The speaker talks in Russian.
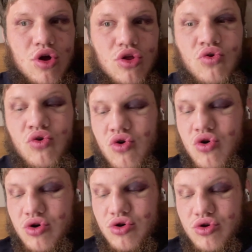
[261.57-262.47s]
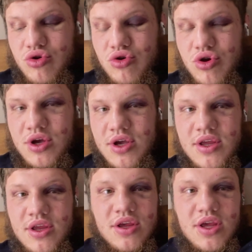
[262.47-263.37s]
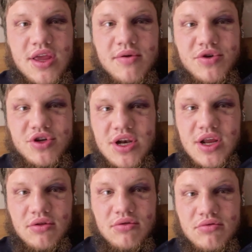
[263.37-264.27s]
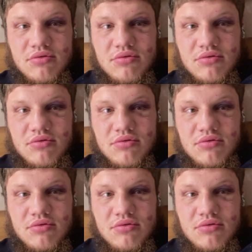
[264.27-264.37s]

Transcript: Но я не пожалел.